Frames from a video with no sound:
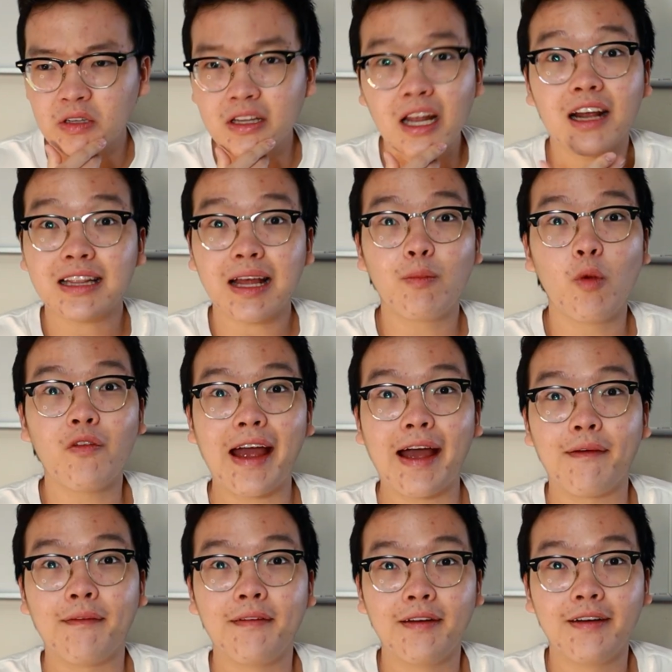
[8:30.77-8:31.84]
thế là người ta mua
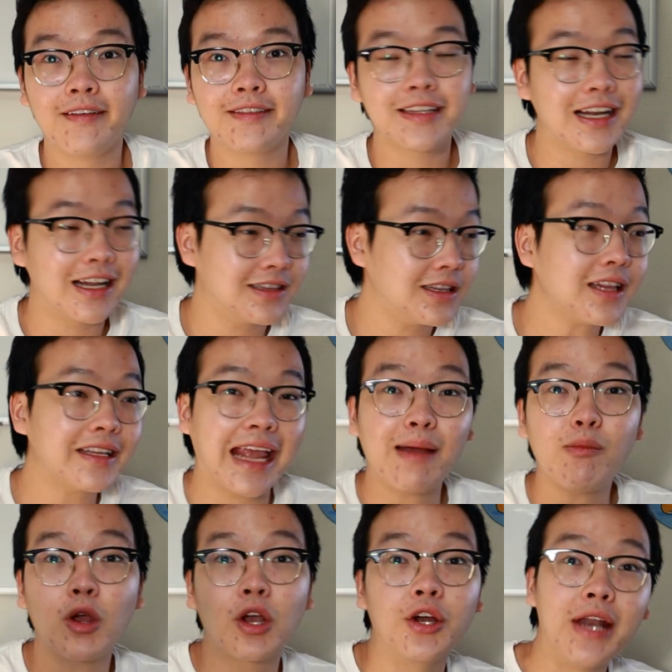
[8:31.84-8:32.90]
vào thế là tất cả
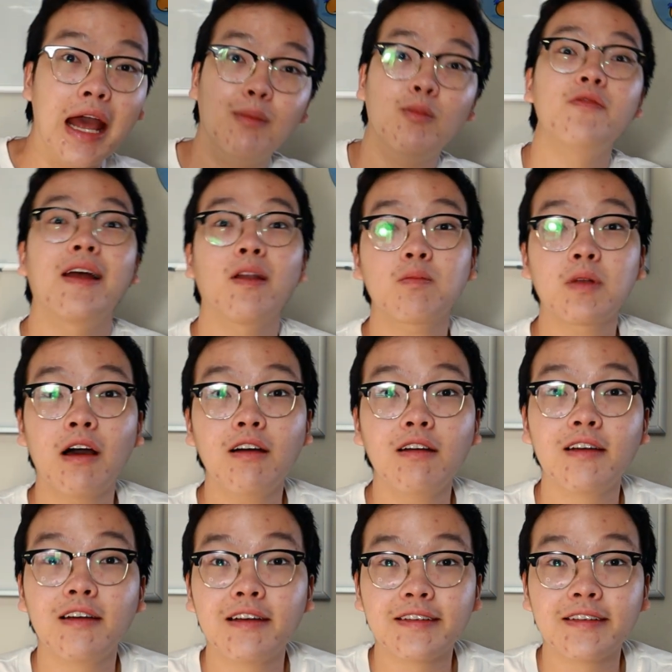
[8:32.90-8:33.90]
mọi người đều mua vào lúc đó